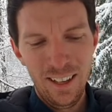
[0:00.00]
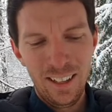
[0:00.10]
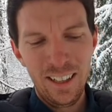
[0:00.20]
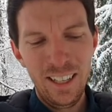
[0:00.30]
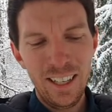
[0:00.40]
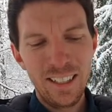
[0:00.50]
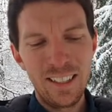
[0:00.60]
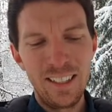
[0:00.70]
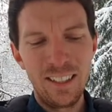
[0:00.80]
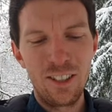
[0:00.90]
Die Lichter
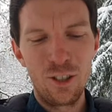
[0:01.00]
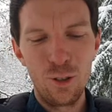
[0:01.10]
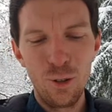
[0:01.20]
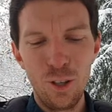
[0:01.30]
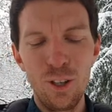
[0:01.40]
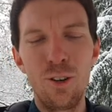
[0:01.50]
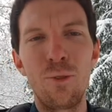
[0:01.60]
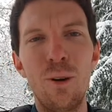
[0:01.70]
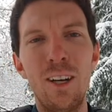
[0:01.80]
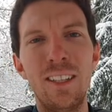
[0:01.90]
sind ein Stück
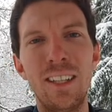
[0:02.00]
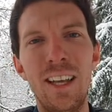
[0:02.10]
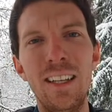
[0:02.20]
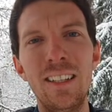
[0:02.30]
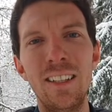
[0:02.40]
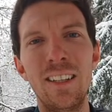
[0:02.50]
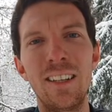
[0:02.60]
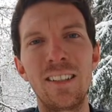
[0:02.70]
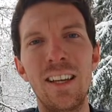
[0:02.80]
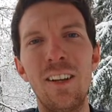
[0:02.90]
Normalität in einer
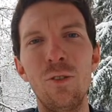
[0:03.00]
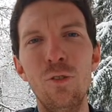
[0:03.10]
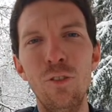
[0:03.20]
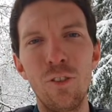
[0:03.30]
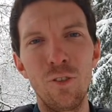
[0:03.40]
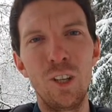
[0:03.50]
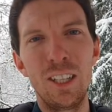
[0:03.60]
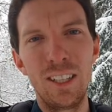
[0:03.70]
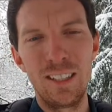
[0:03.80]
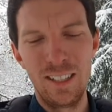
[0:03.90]
sehr
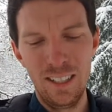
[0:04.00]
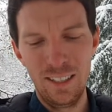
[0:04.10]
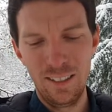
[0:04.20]
aufgewühlten Zeit.